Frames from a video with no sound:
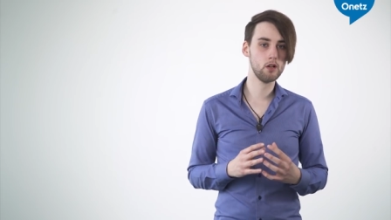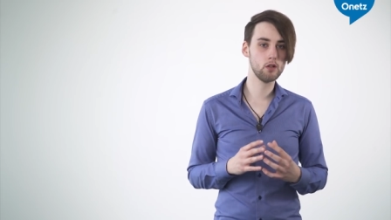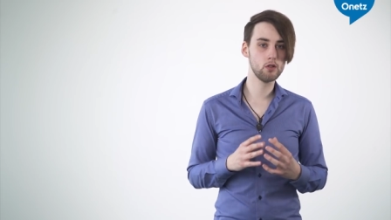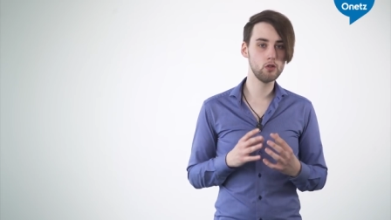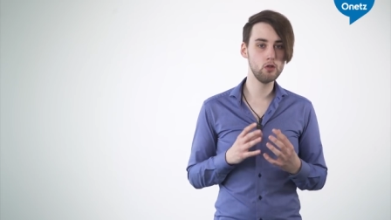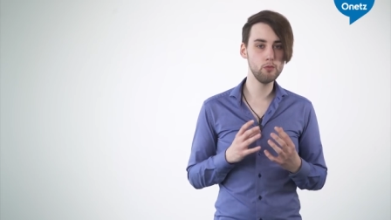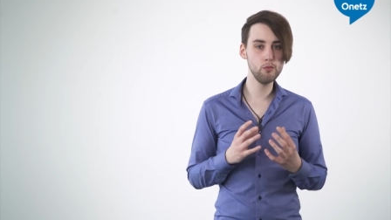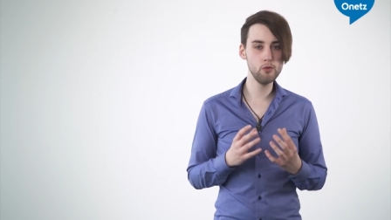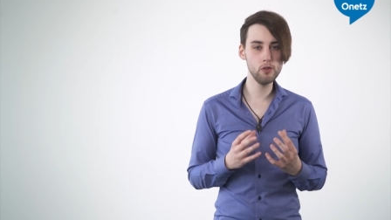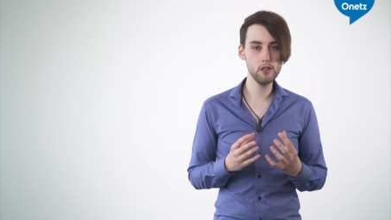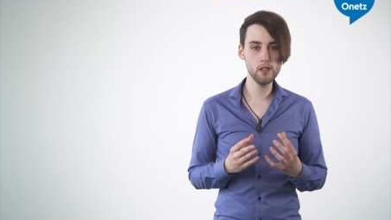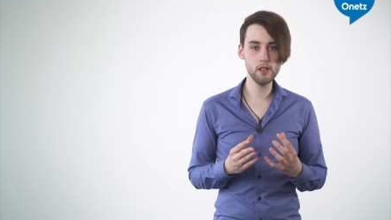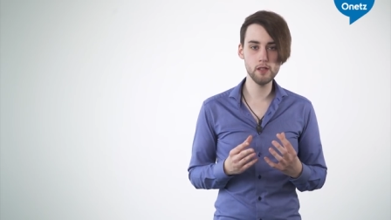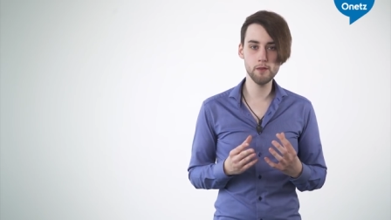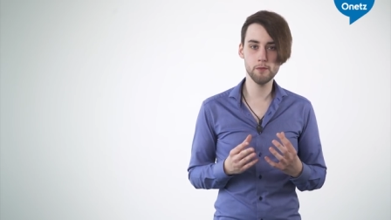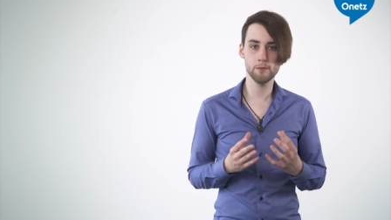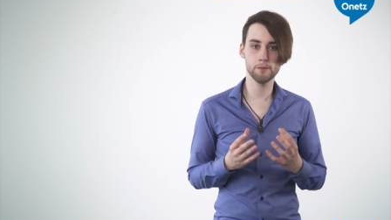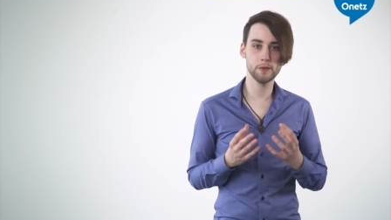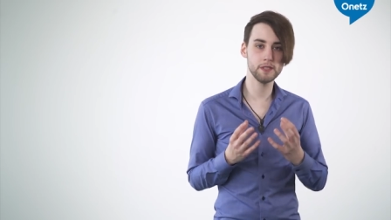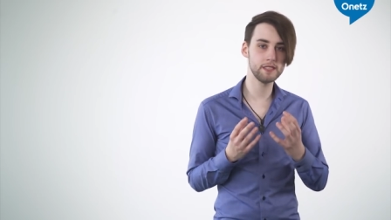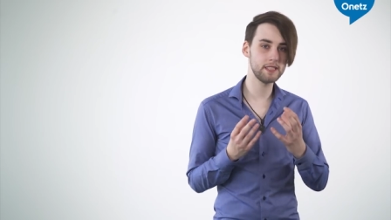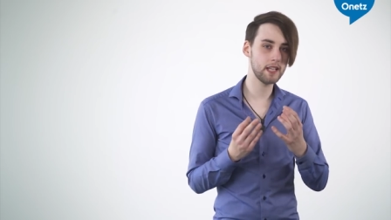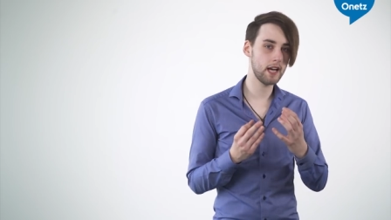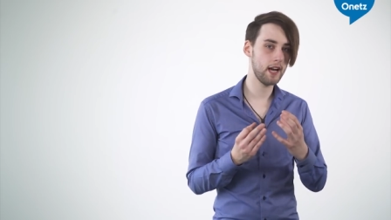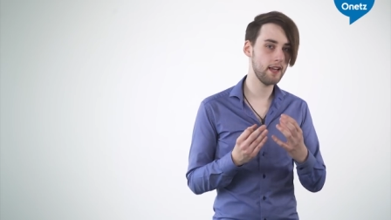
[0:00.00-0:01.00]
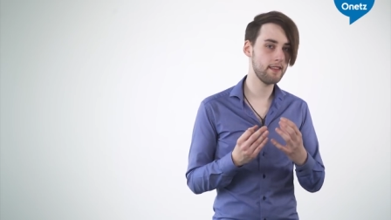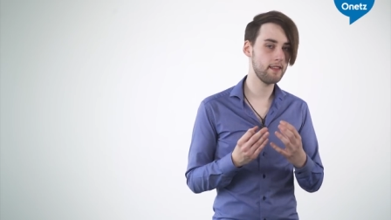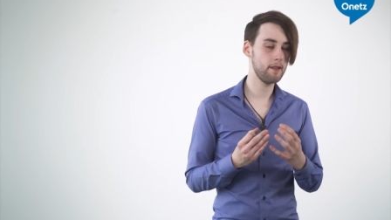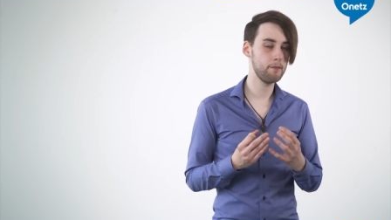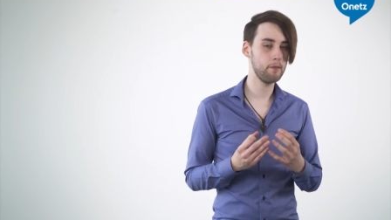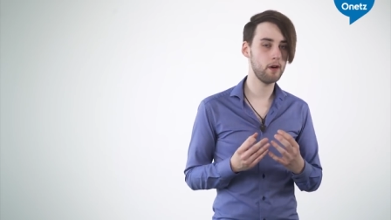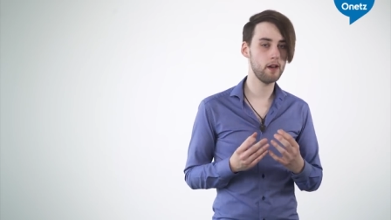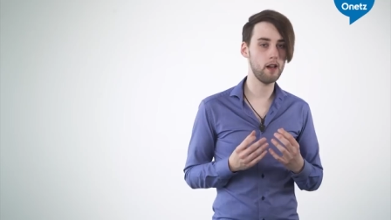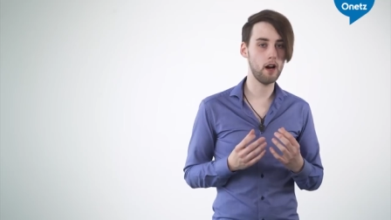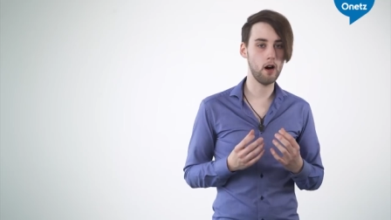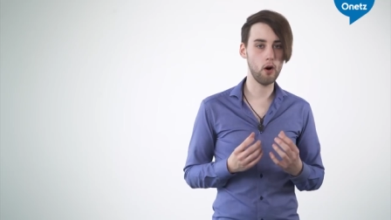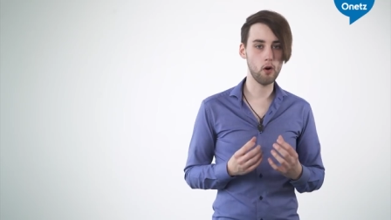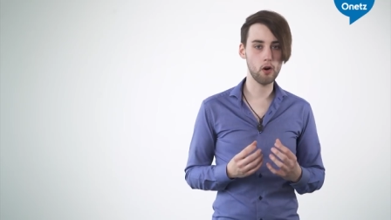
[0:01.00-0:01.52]
Kumulieren bezeichnet
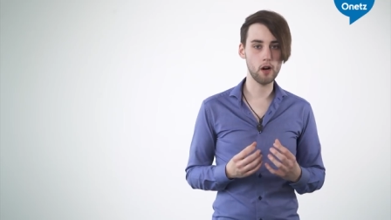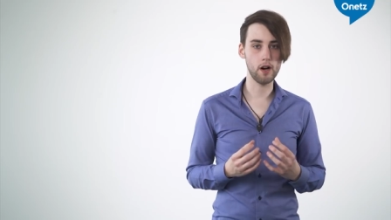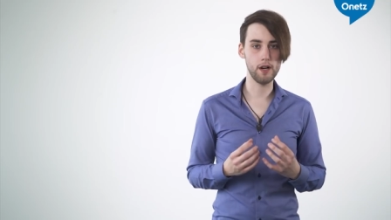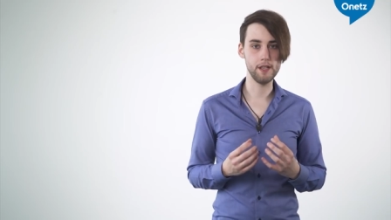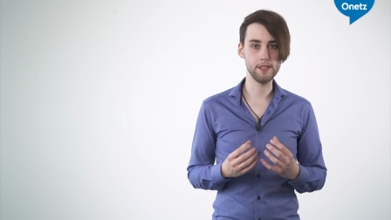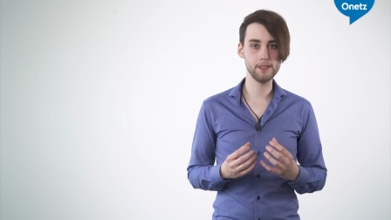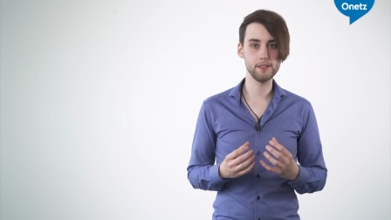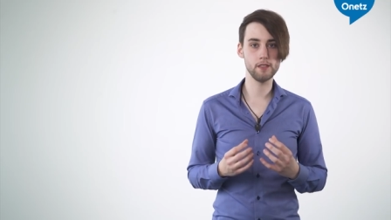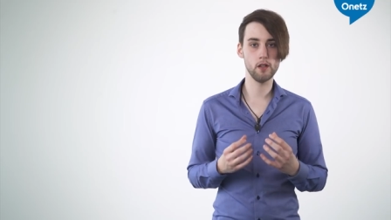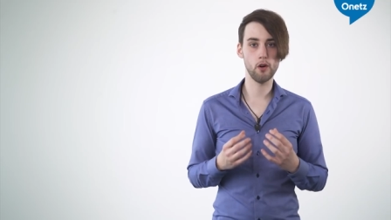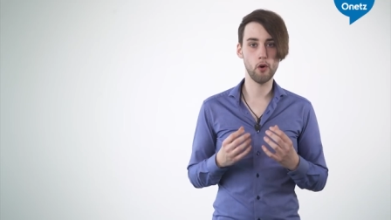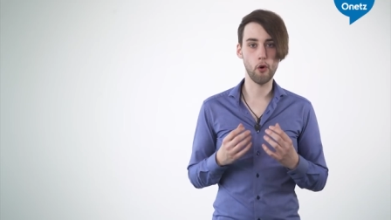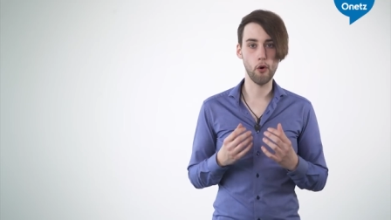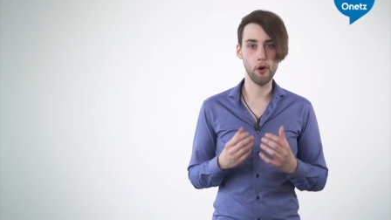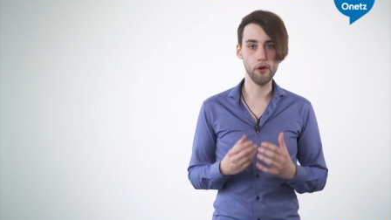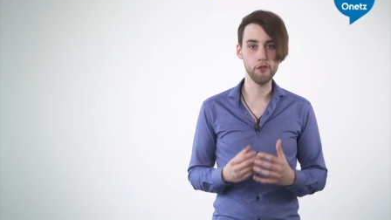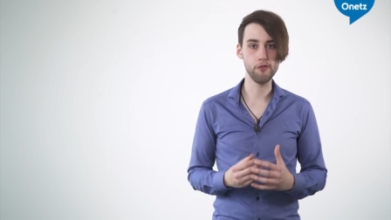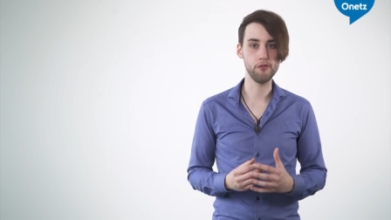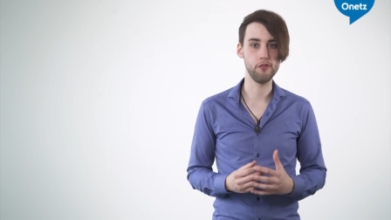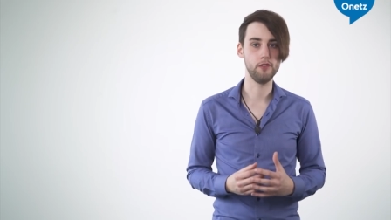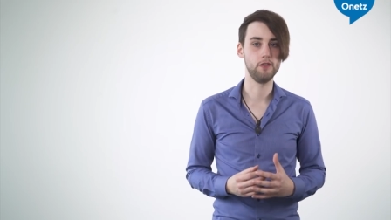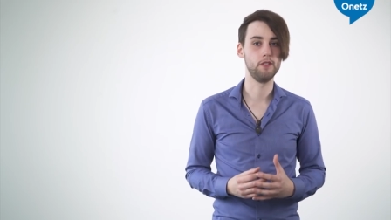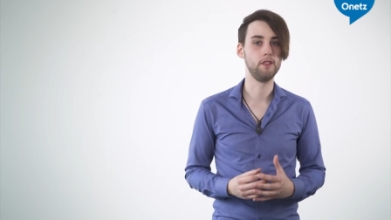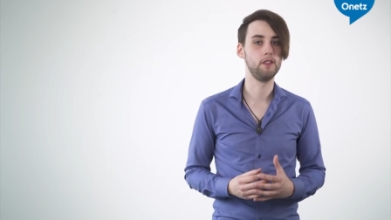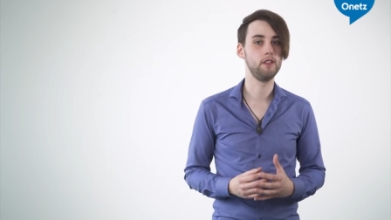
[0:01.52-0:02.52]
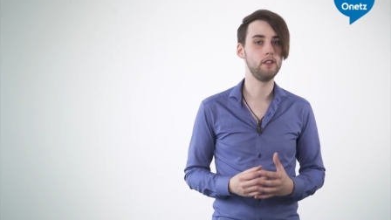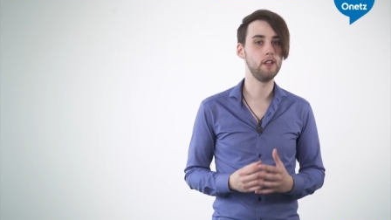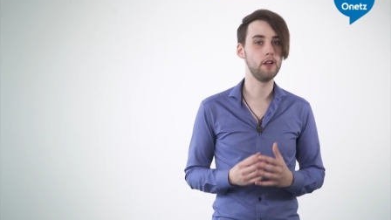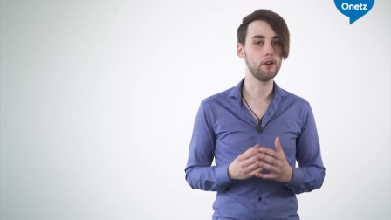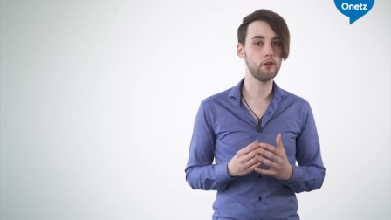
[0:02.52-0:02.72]
man auch als Häufeln.